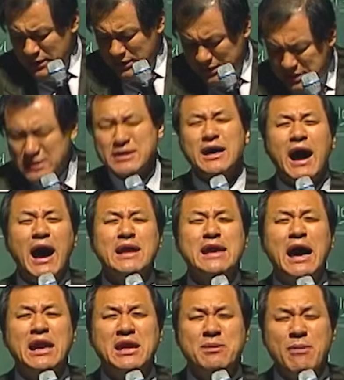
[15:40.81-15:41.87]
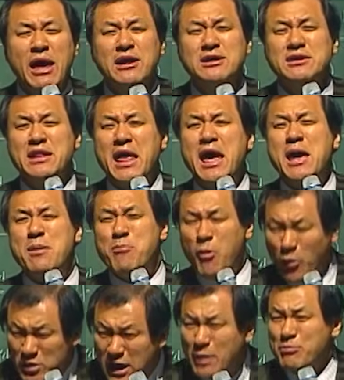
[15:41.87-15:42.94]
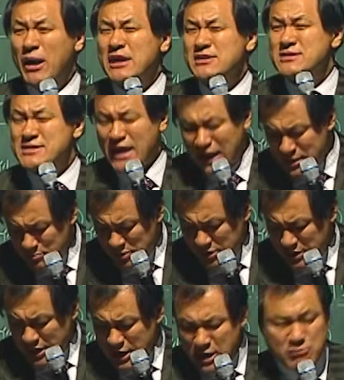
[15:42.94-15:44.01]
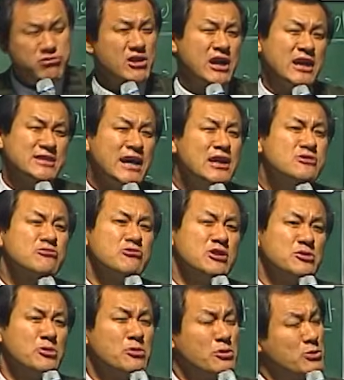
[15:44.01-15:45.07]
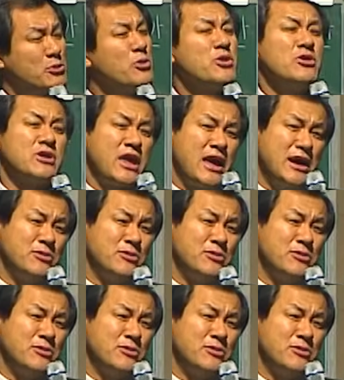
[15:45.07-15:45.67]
그 하나님의 은혜에 보답하는 삶을 우리가 살 수 있도록 노력해야